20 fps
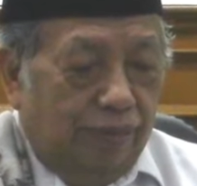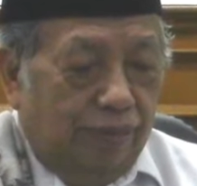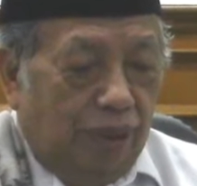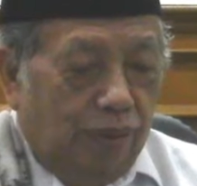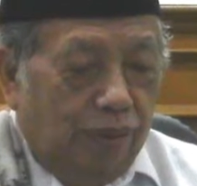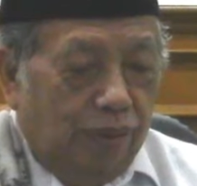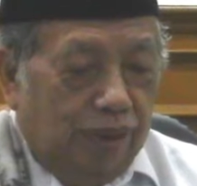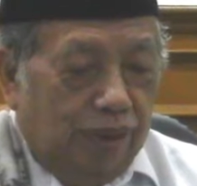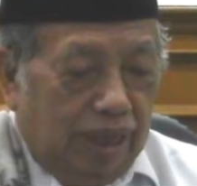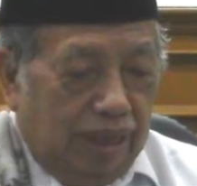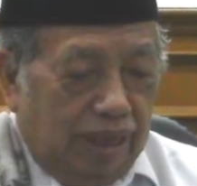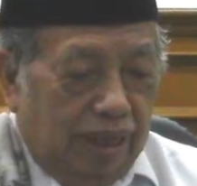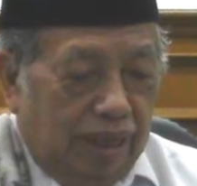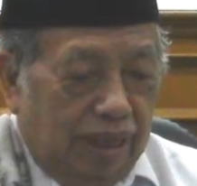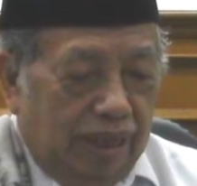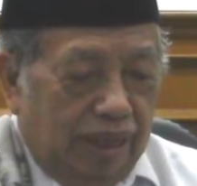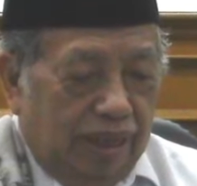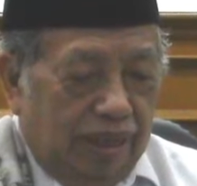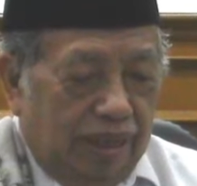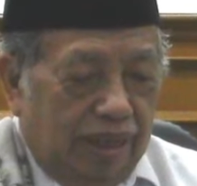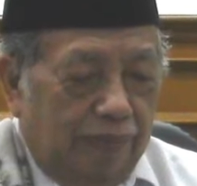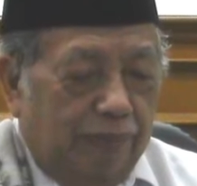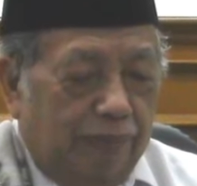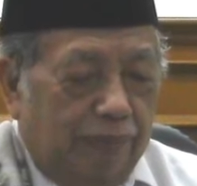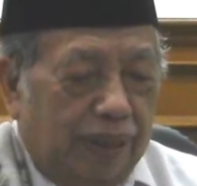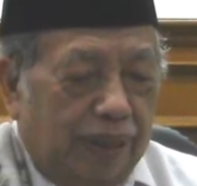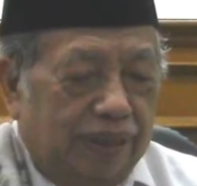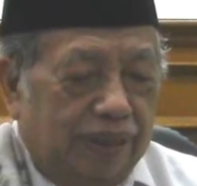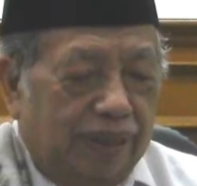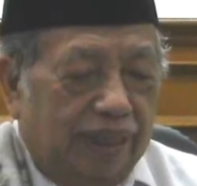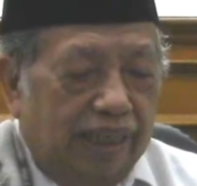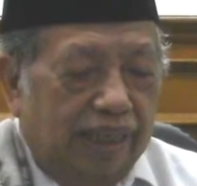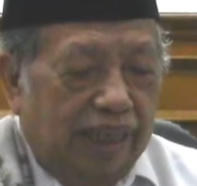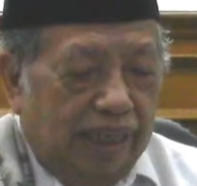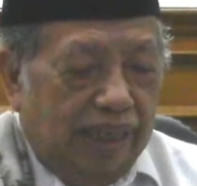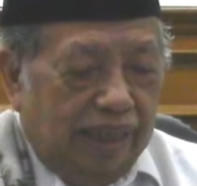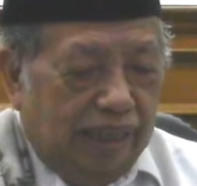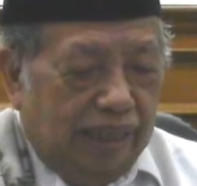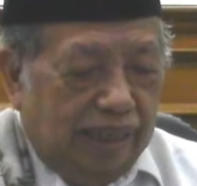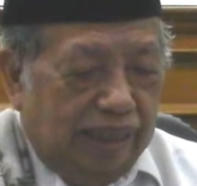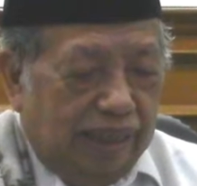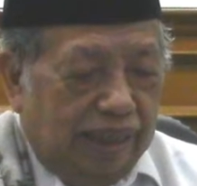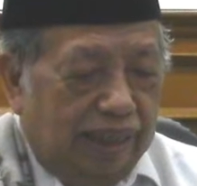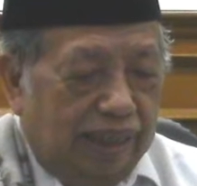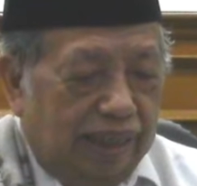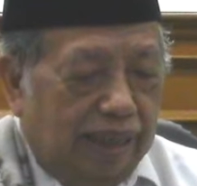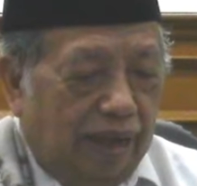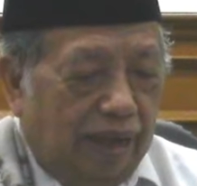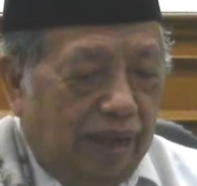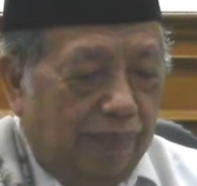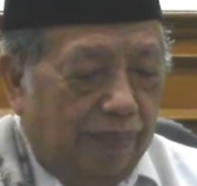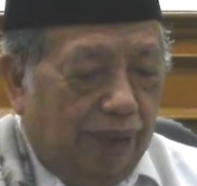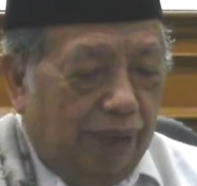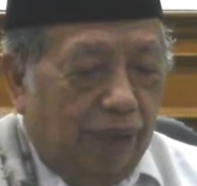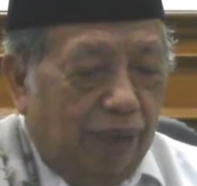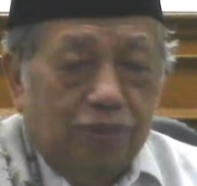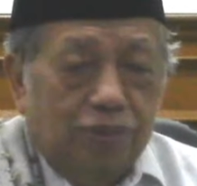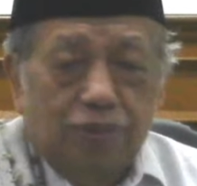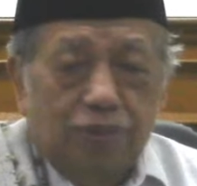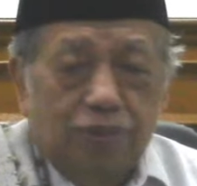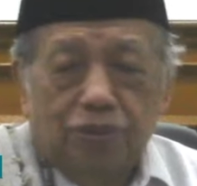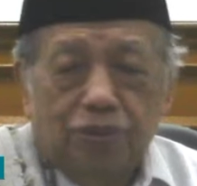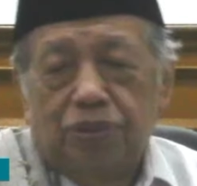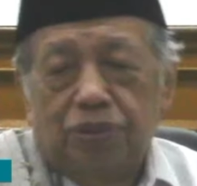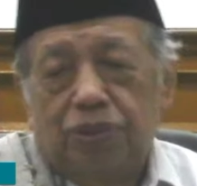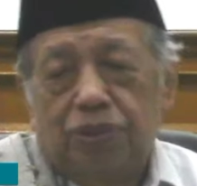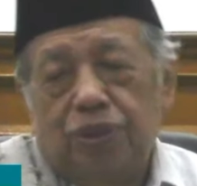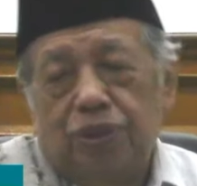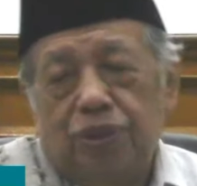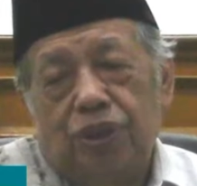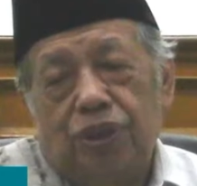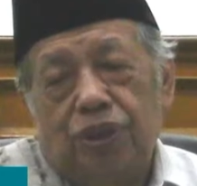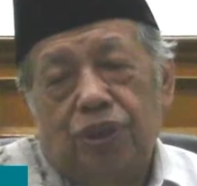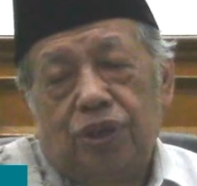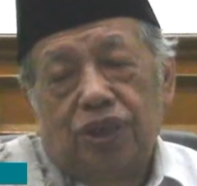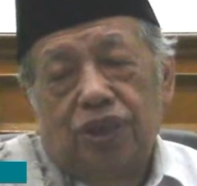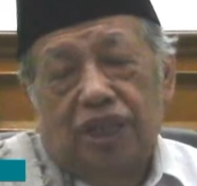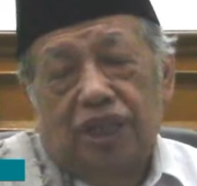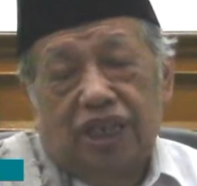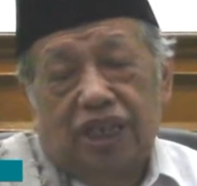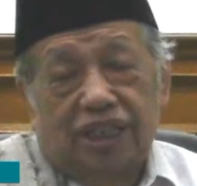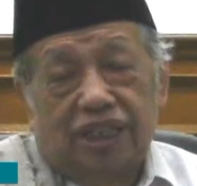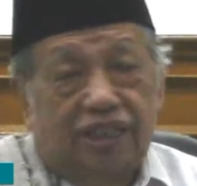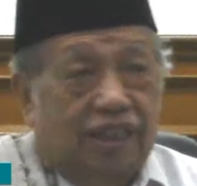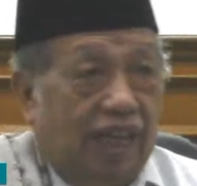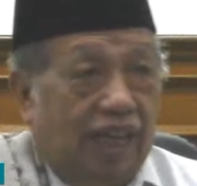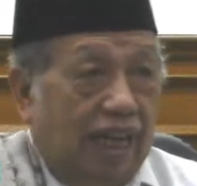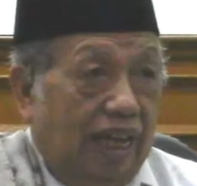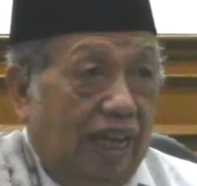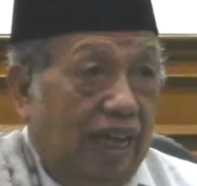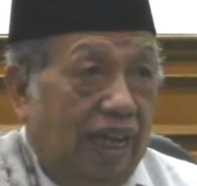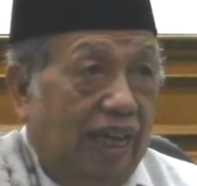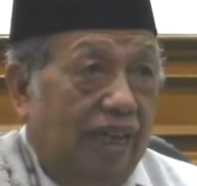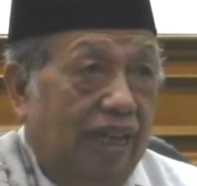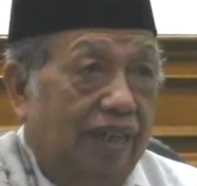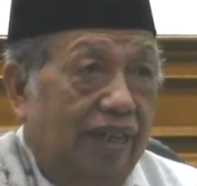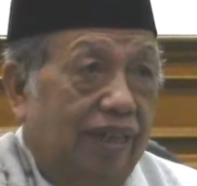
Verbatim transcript: Maunya hebat sendiri, tidak mau kerendahan.